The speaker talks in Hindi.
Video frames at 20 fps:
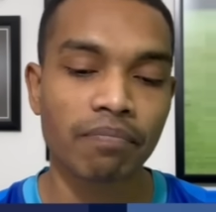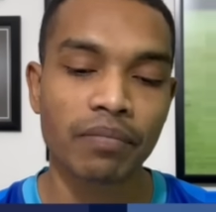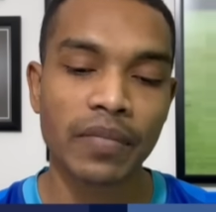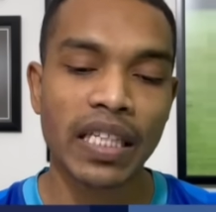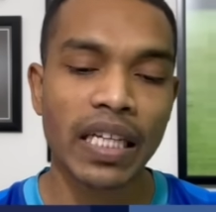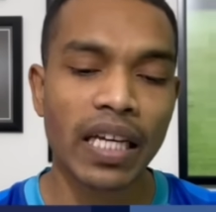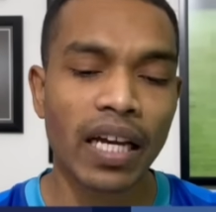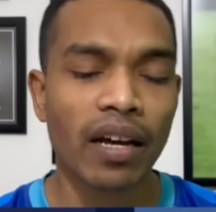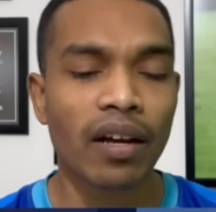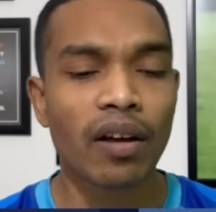
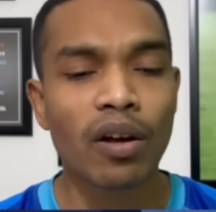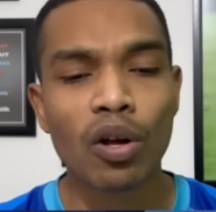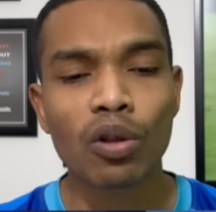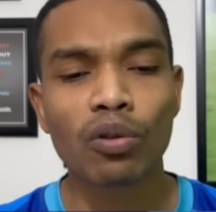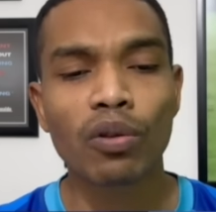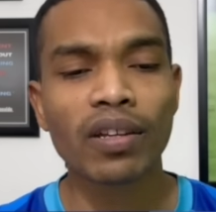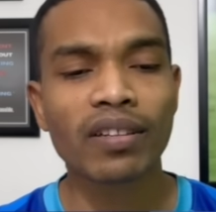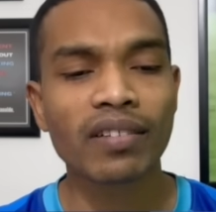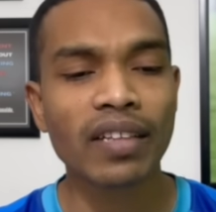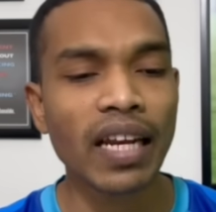ठीक है
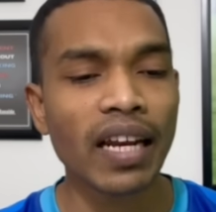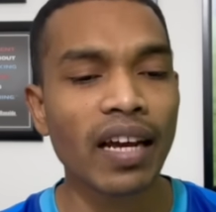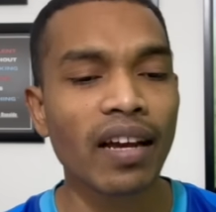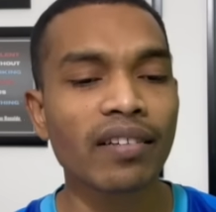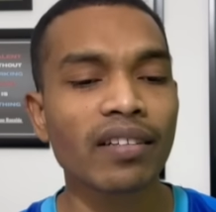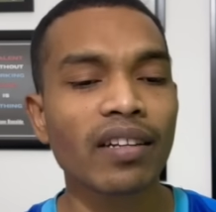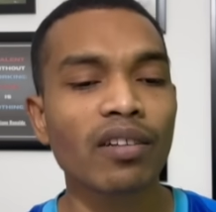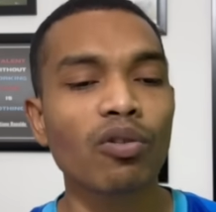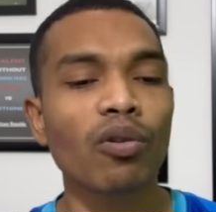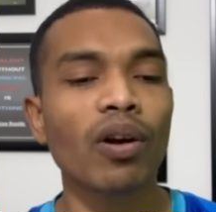तो इस तरीके
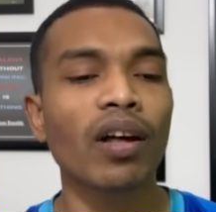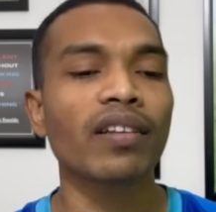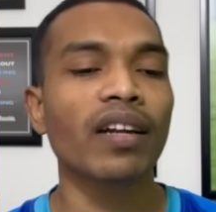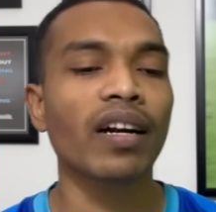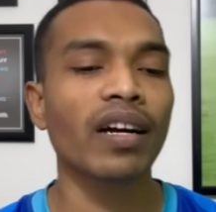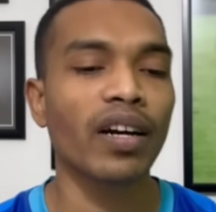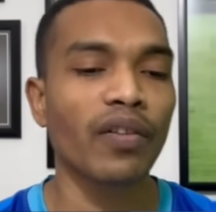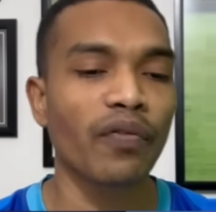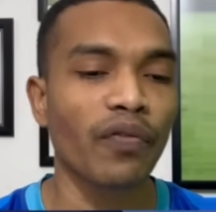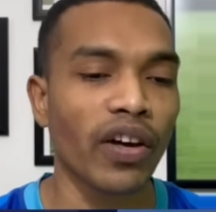से थोड़ा सा
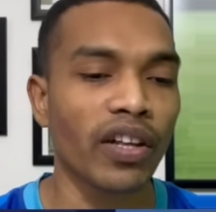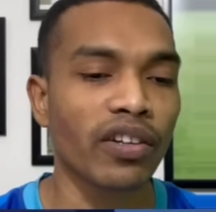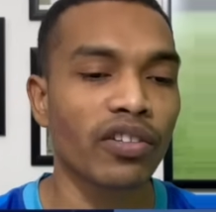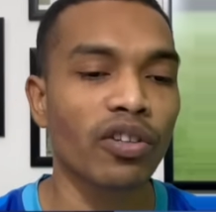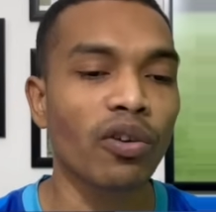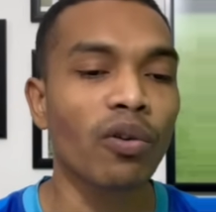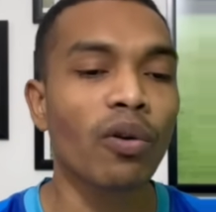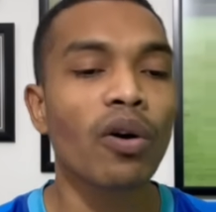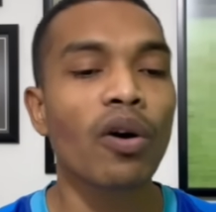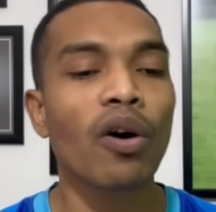
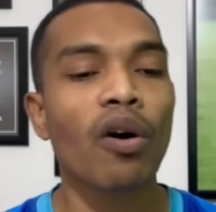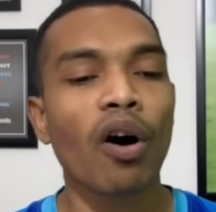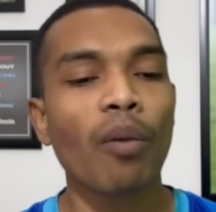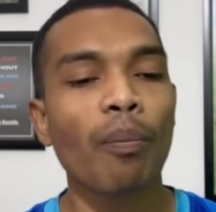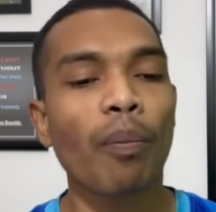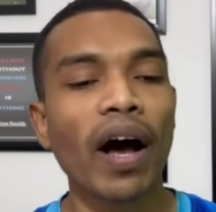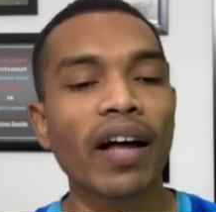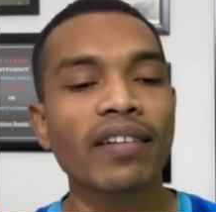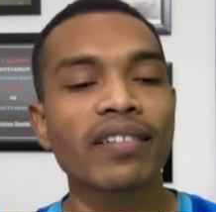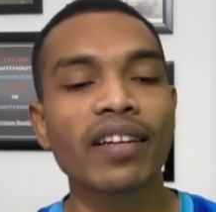डिफेंसिव और
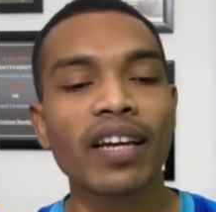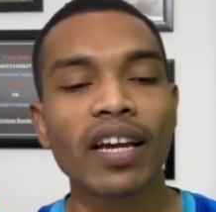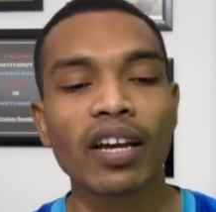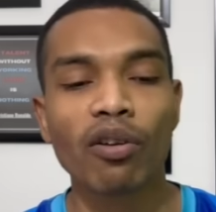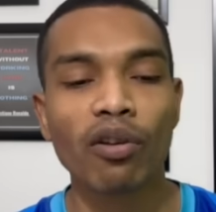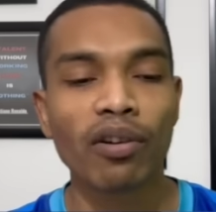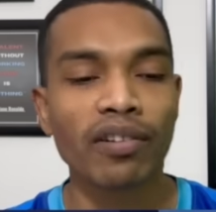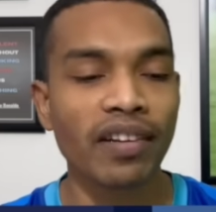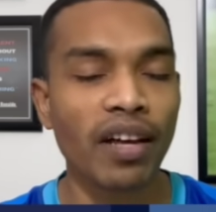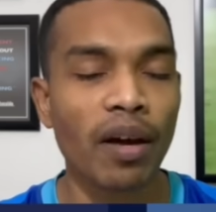पासिंग
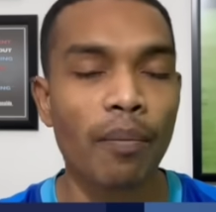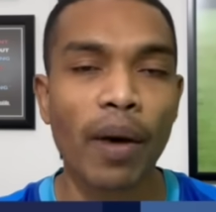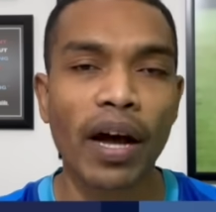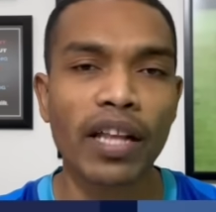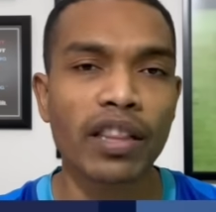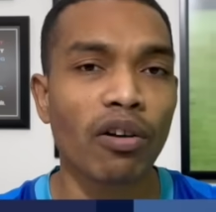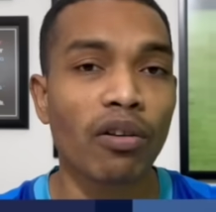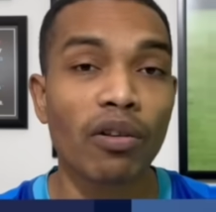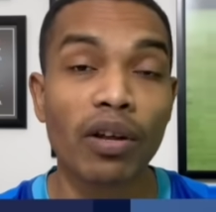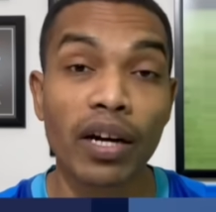एक्यूरेसी की बात
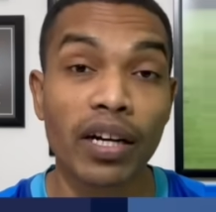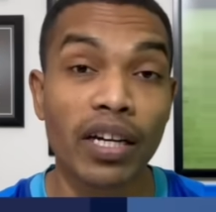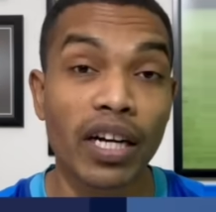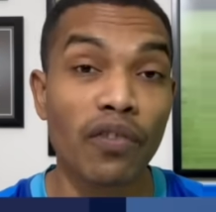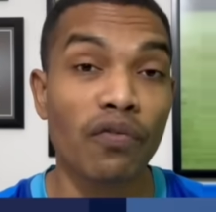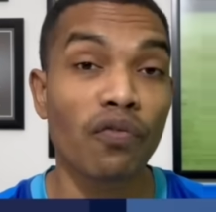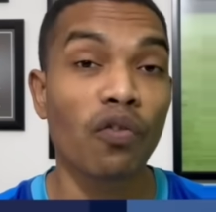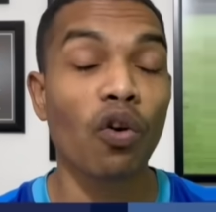करो तो एट्टी